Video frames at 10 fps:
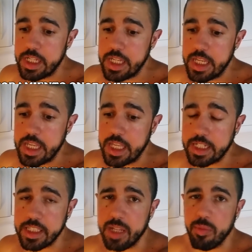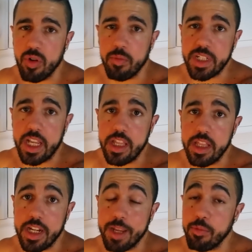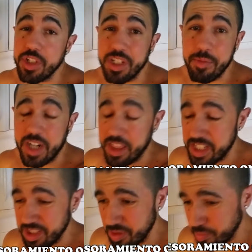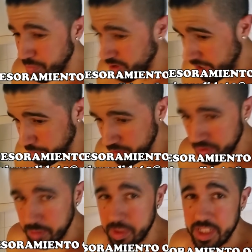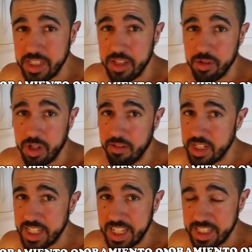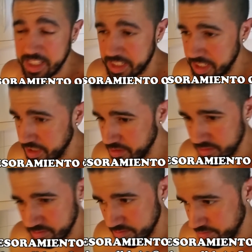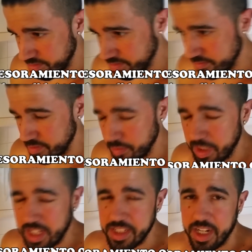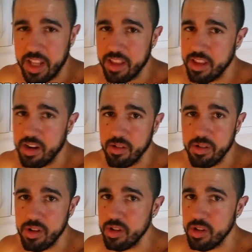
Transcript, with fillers: Y ya está, poco más que añadir, que muchísimas gracias a todos por el apoyo que me estáis dando, pero la verdad es que está siendo, no me canso de decirlo,